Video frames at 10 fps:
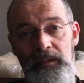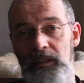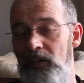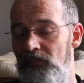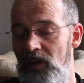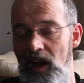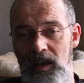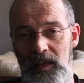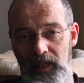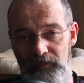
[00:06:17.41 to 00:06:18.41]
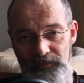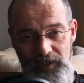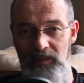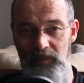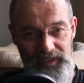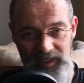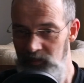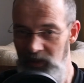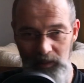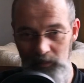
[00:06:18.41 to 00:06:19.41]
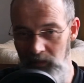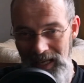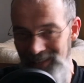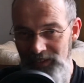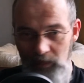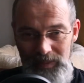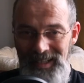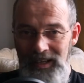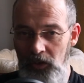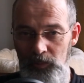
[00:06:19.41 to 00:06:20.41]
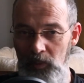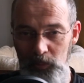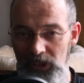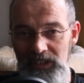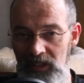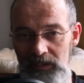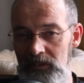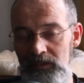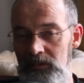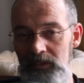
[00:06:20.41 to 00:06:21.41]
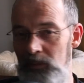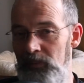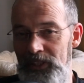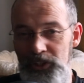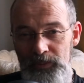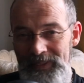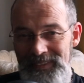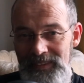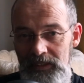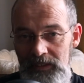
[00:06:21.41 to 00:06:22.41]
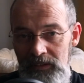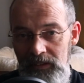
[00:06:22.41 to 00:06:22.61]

Auf gar keinen Fall wollte ich meine Eltern beklauen, meine Mutter oder meine Geschwister.